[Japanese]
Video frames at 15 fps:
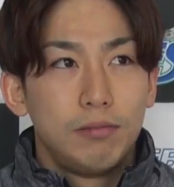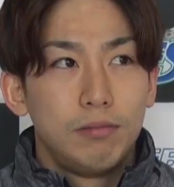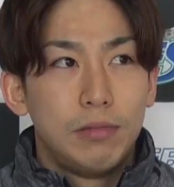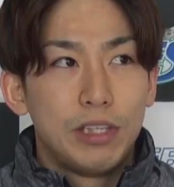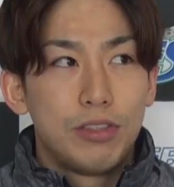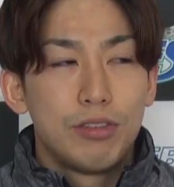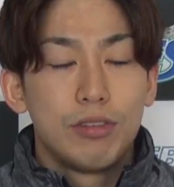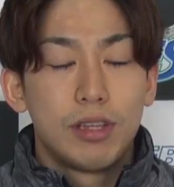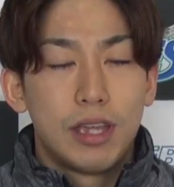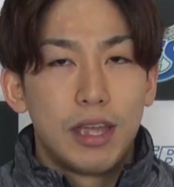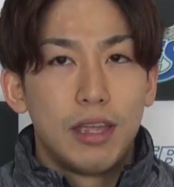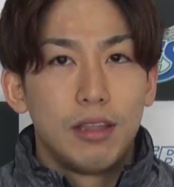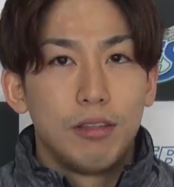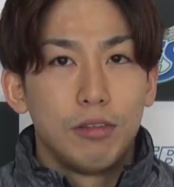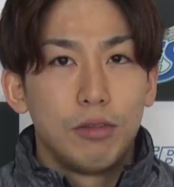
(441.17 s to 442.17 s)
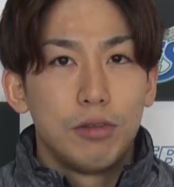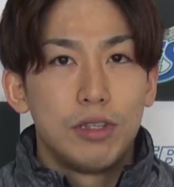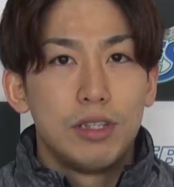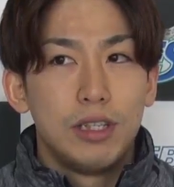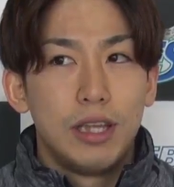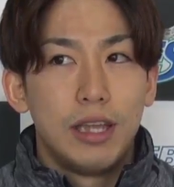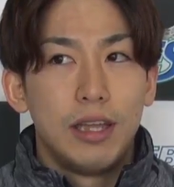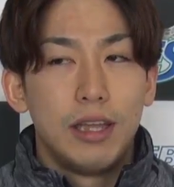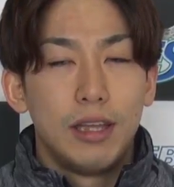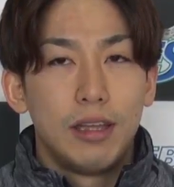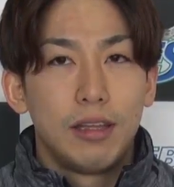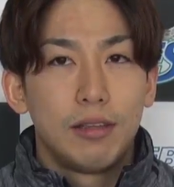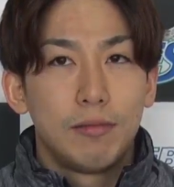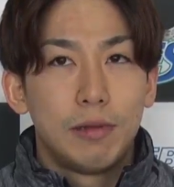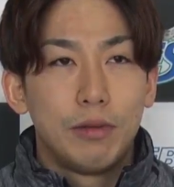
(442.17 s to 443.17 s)
まあ、中堅の年
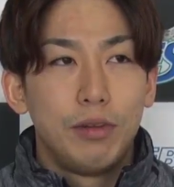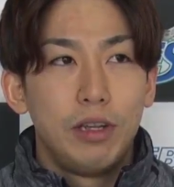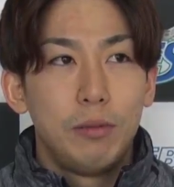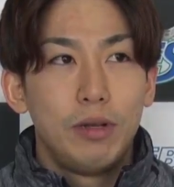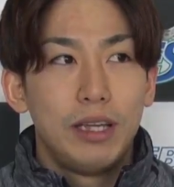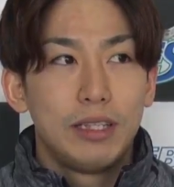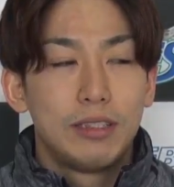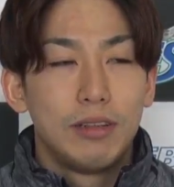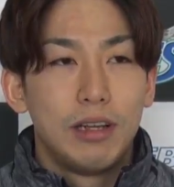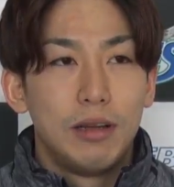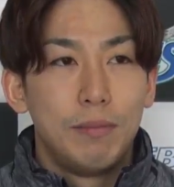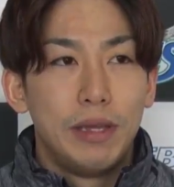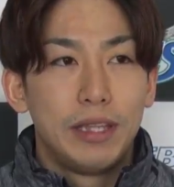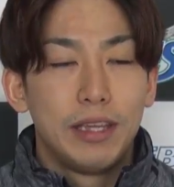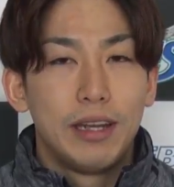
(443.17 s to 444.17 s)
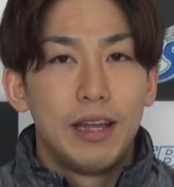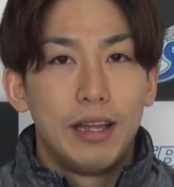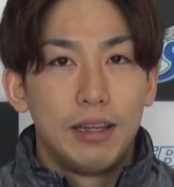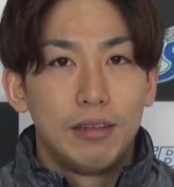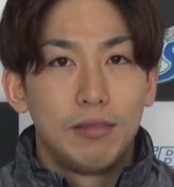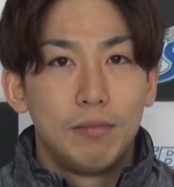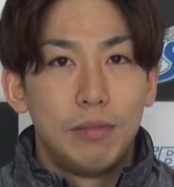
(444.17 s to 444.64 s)
で、まあ、フリーブレイズはベテラン、